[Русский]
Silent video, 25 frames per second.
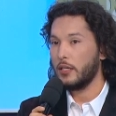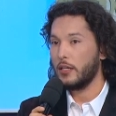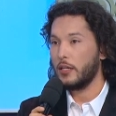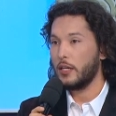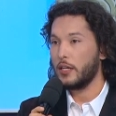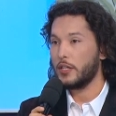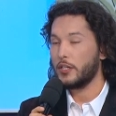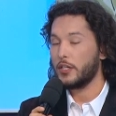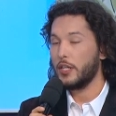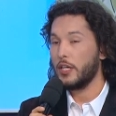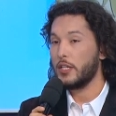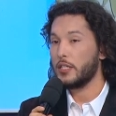
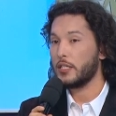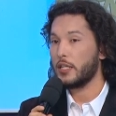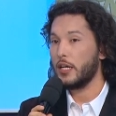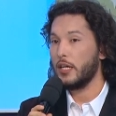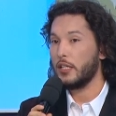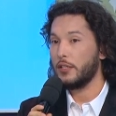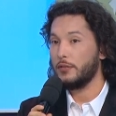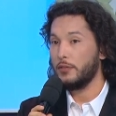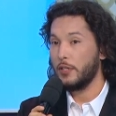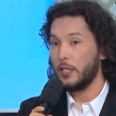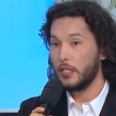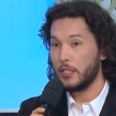
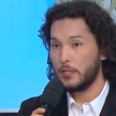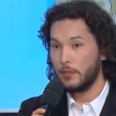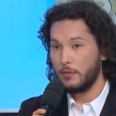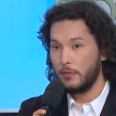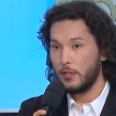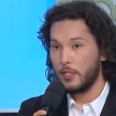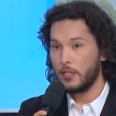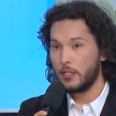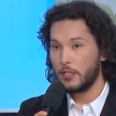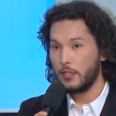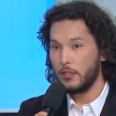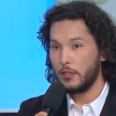гражданской
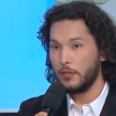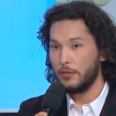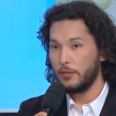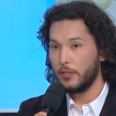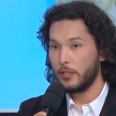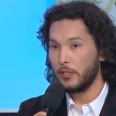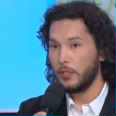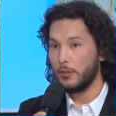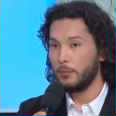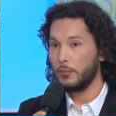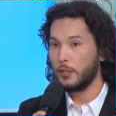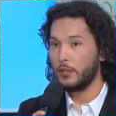ответственности,
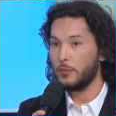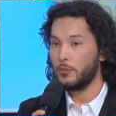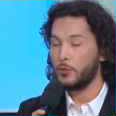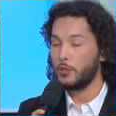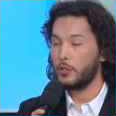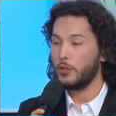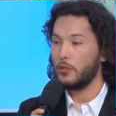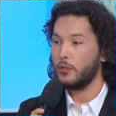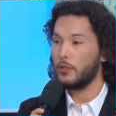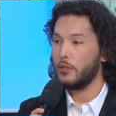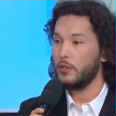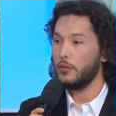наверное, потому
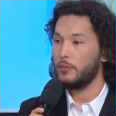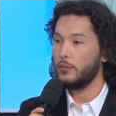что